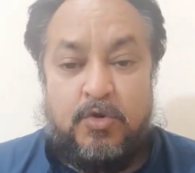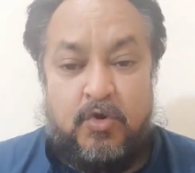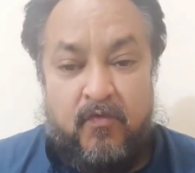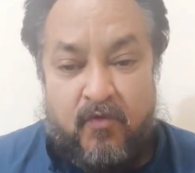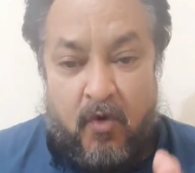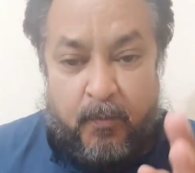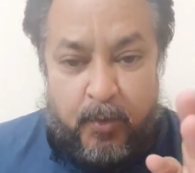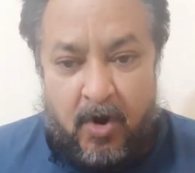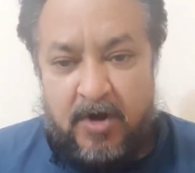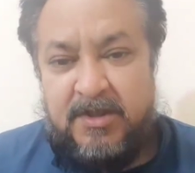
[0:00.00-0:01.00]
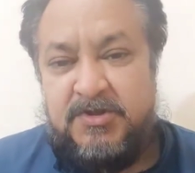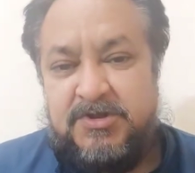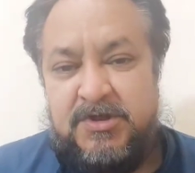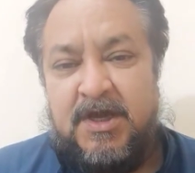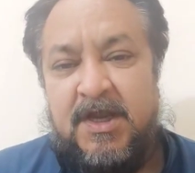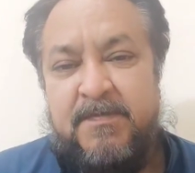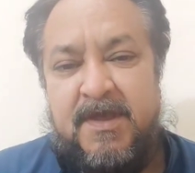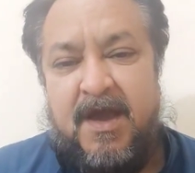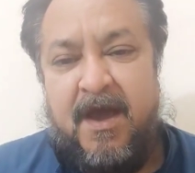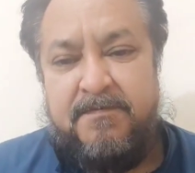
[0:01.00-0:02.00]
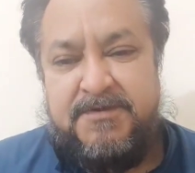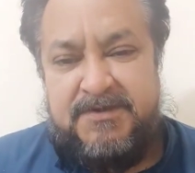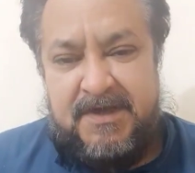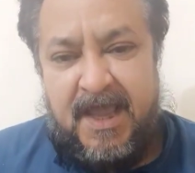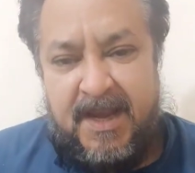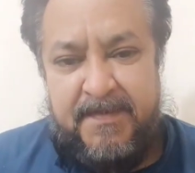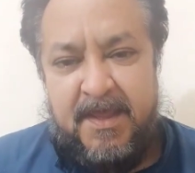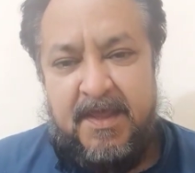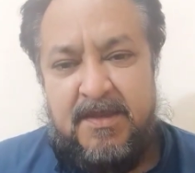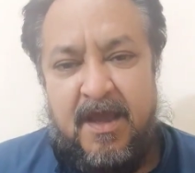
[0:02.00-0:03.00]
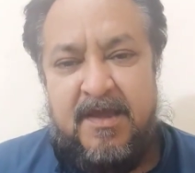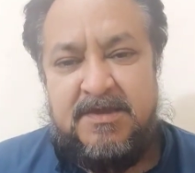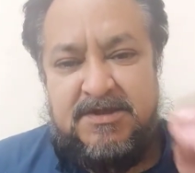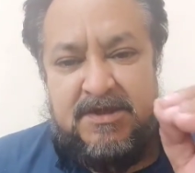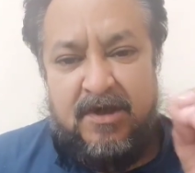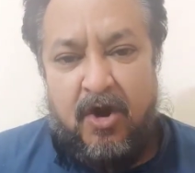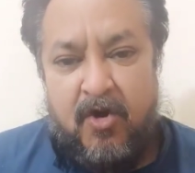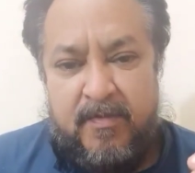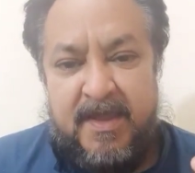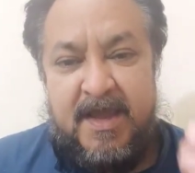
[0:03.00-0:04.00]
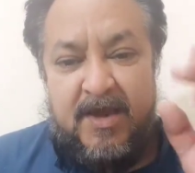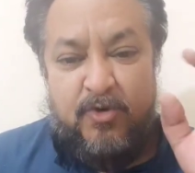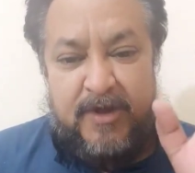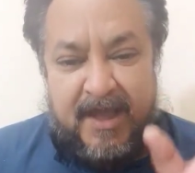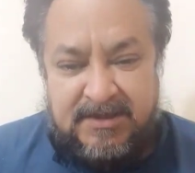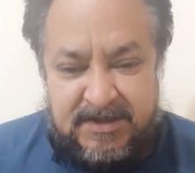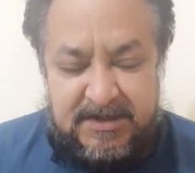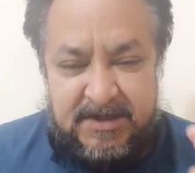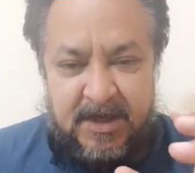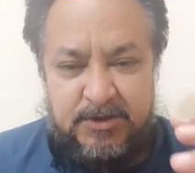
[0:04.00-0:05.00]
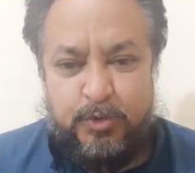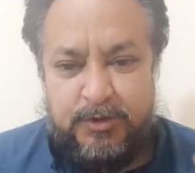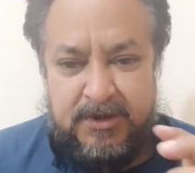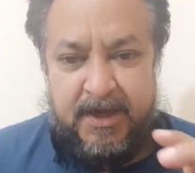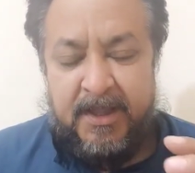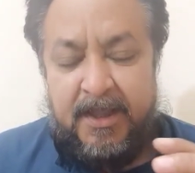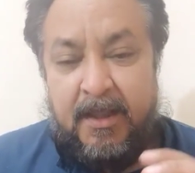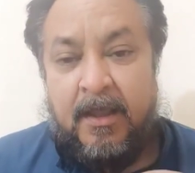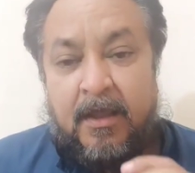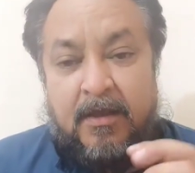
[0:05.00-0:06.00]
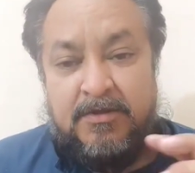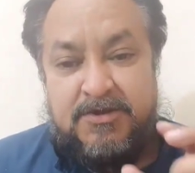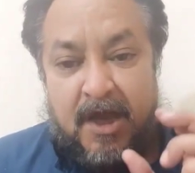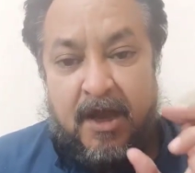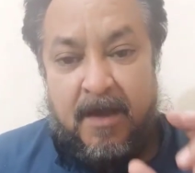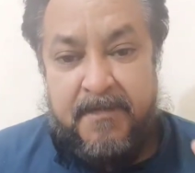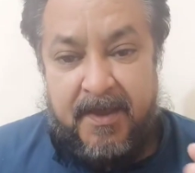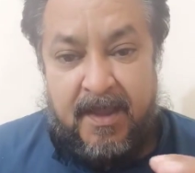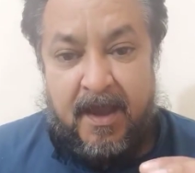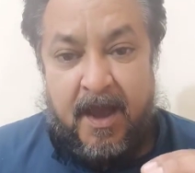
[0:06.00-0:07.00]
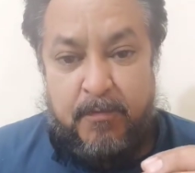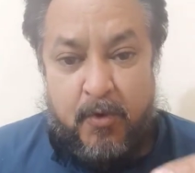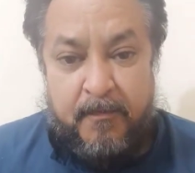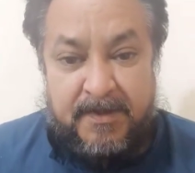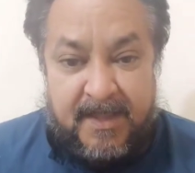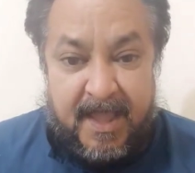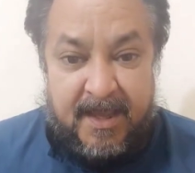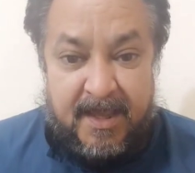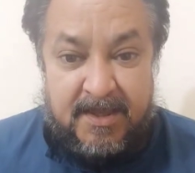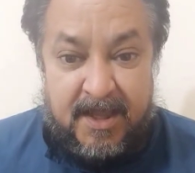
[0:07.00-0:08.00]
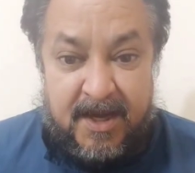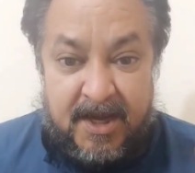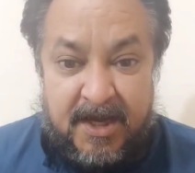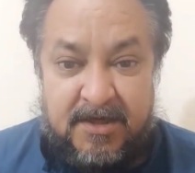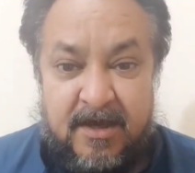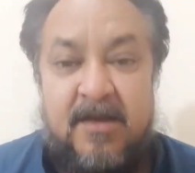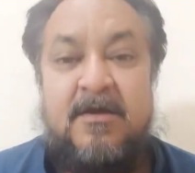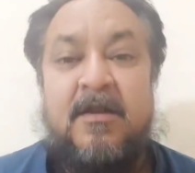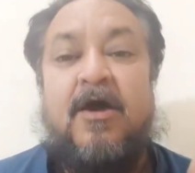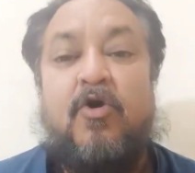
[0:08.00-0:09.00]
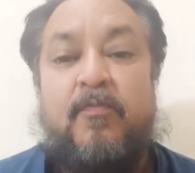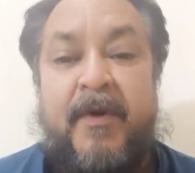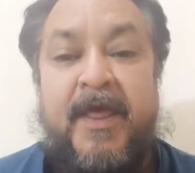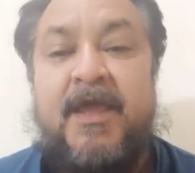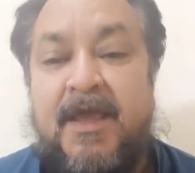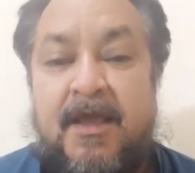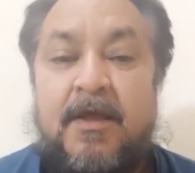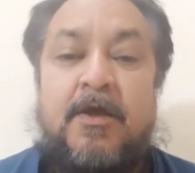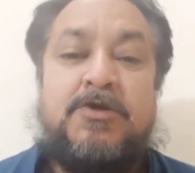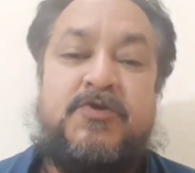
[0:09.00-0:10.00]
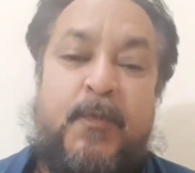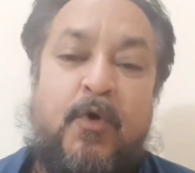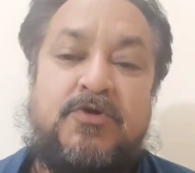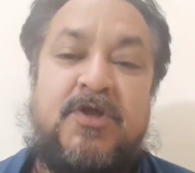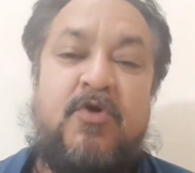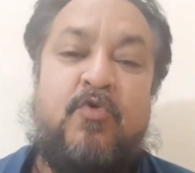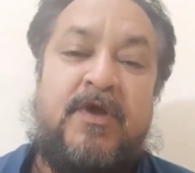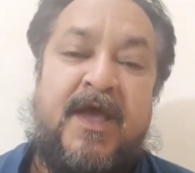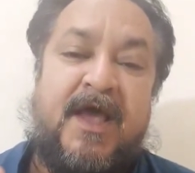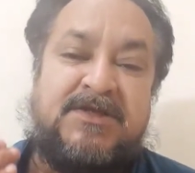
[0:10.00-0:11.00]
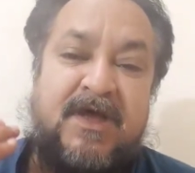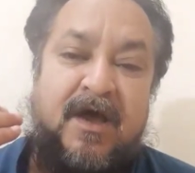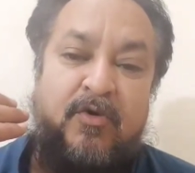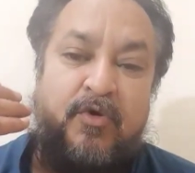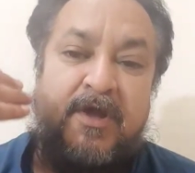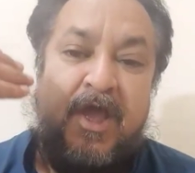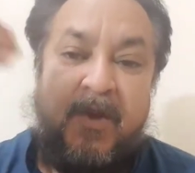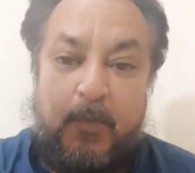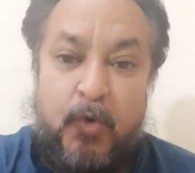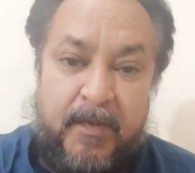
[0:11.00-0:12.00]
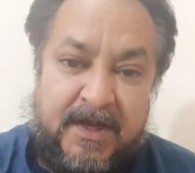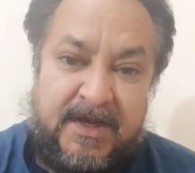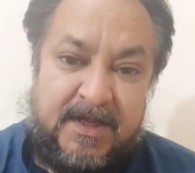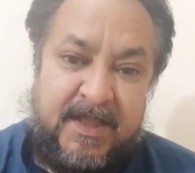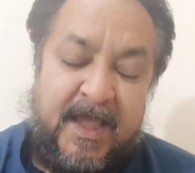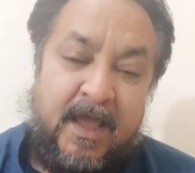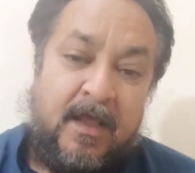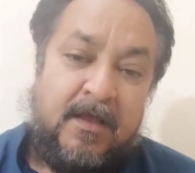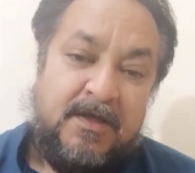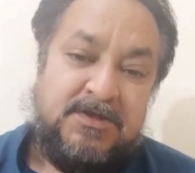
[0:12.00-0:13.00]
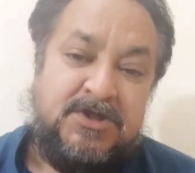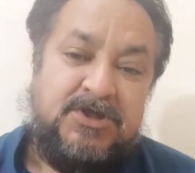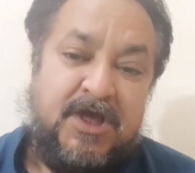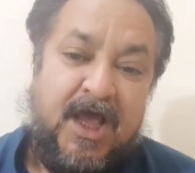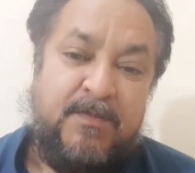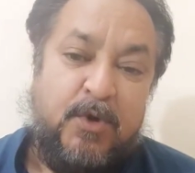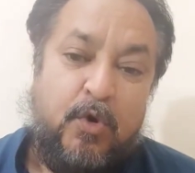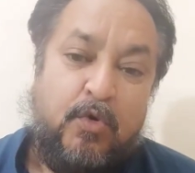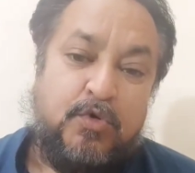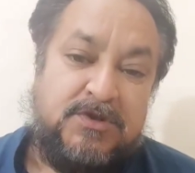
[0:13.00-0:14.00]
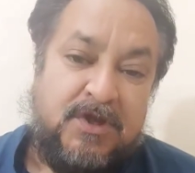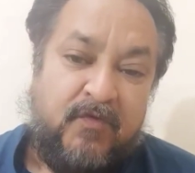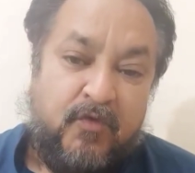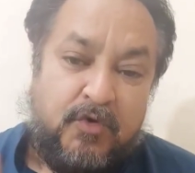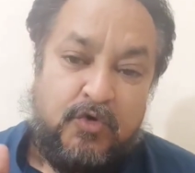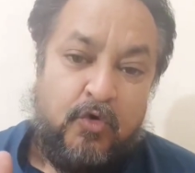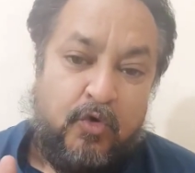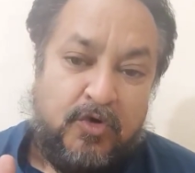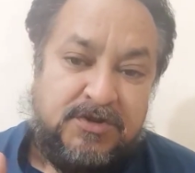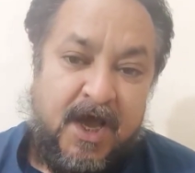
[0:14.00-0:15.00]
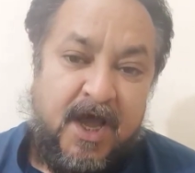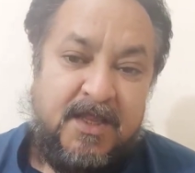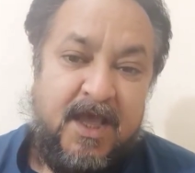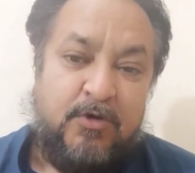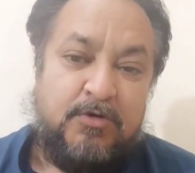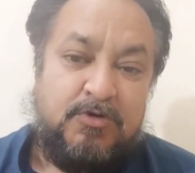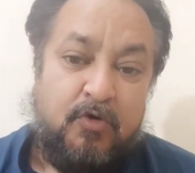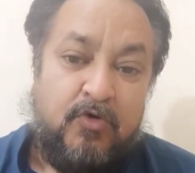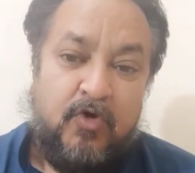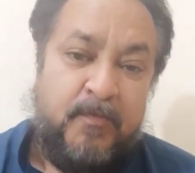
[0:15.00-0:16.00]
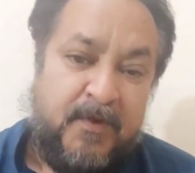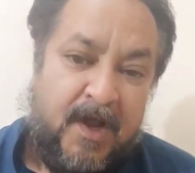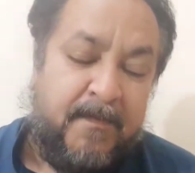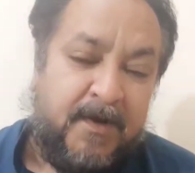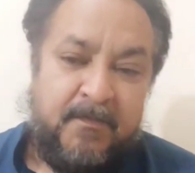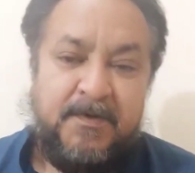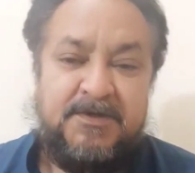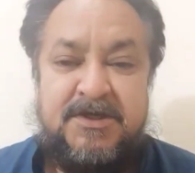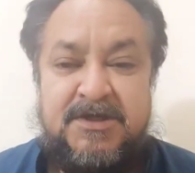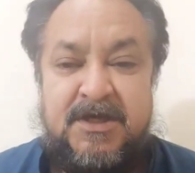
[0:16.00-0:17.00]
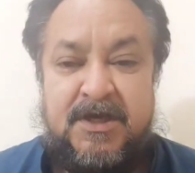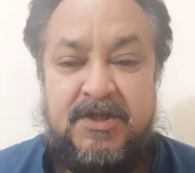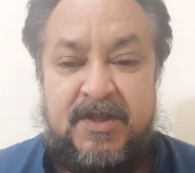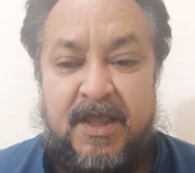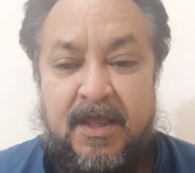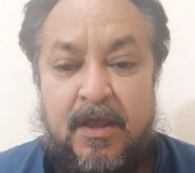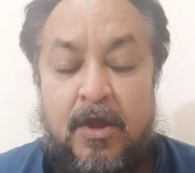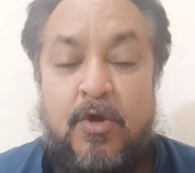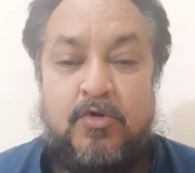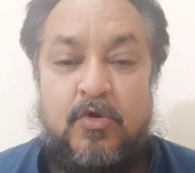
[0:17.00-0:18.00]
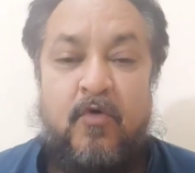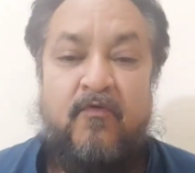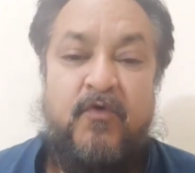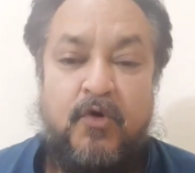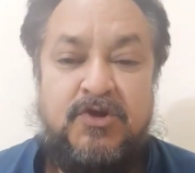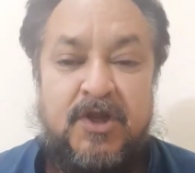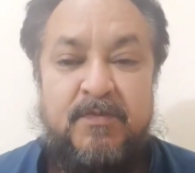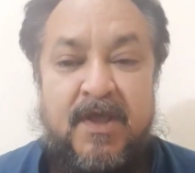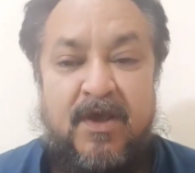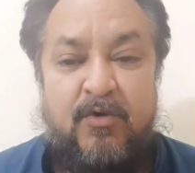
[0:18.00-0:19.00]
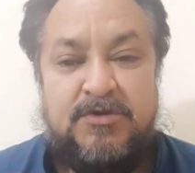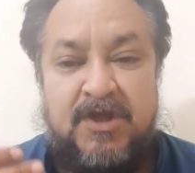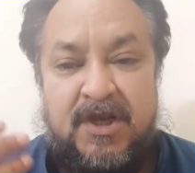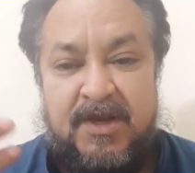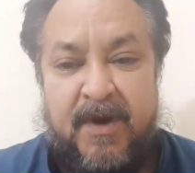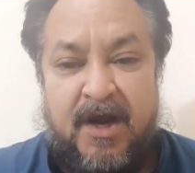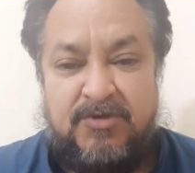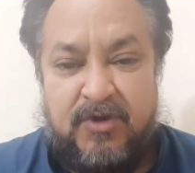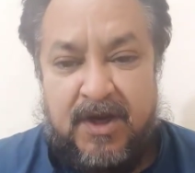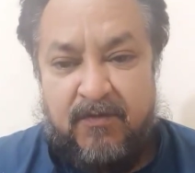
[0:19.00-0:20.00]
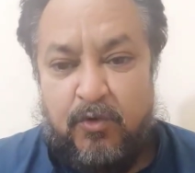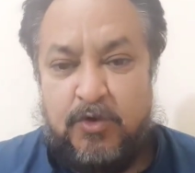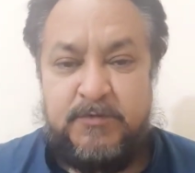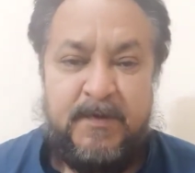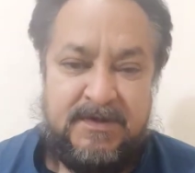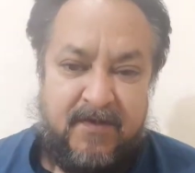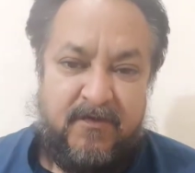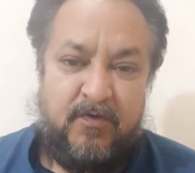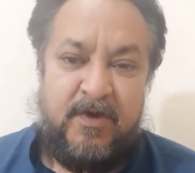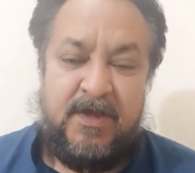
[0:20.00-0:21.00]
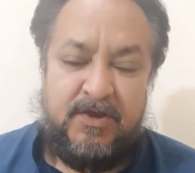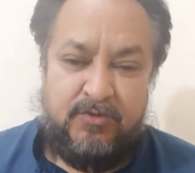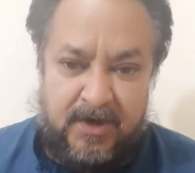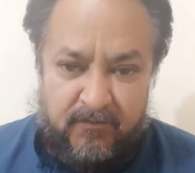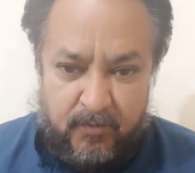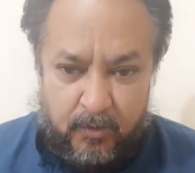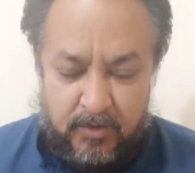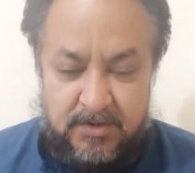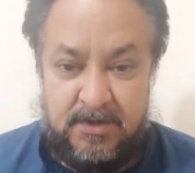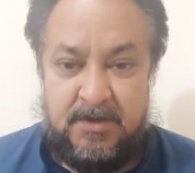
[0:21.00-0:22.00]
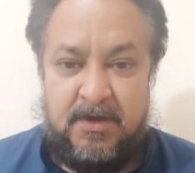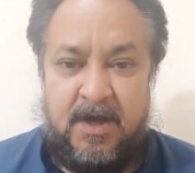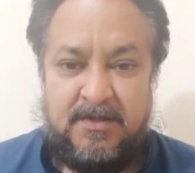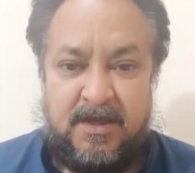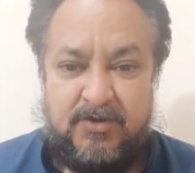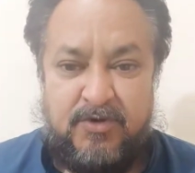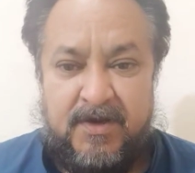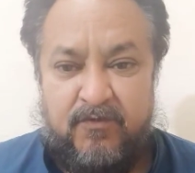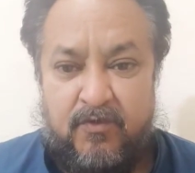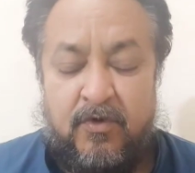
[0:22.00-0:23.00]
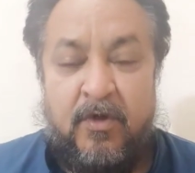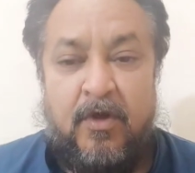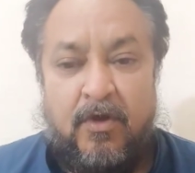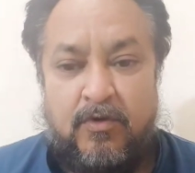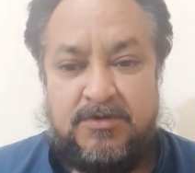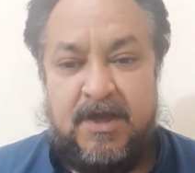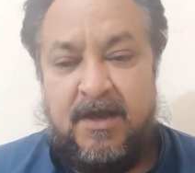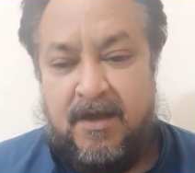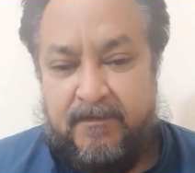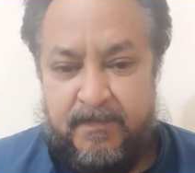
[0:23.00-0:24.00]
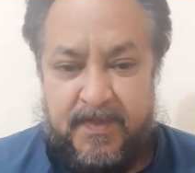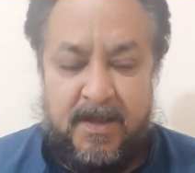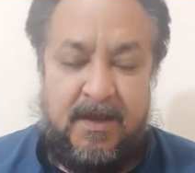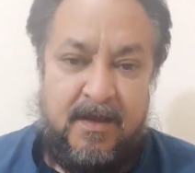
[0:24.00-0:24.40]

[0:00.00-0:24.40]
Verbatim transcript: तो वो प्लॉट की शक्ल में आप शहर में या किसी गांव में या कोई ऐसी जगह चूज करें जहां पे आपको पता है कि ये रेट कल कलाओं को बढ़ेंगे सपोज के कोई ऐसा कोई एयरपोर्ट बन जाता है किसी शहर में और उस तरफ को जो रोड जा रही है उस रोड के ऊपर आप अगर परचेजिंग करते हैं तो फ्यूचर में उसकी डिमांड जो है ना वो उसमें इजाफा होने का जो है ना वो बहुत हद तक जो है ना वो उसका आ,